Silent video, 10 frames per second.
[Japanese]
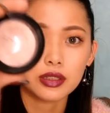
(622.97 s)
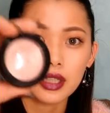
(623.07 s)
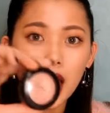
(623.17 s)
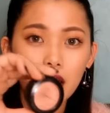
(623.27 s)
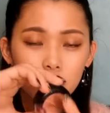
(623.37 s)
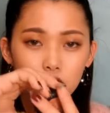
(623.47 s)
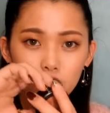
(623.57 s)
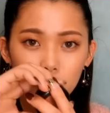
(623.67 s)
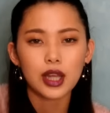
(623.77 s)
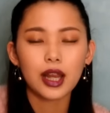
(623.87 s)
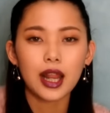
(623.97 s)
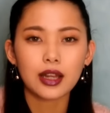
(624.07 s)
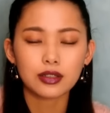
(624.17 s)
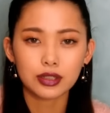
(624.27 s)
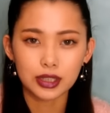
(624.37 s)
ハッシュが
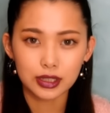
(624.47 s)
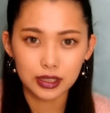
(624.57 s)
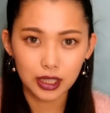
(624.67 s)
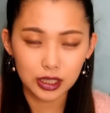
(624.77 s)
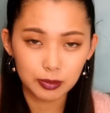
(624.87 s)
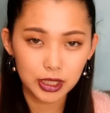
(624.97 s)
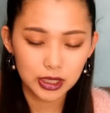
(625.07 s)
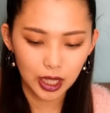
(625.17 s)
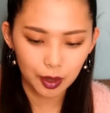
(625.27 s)
ランクインいたしました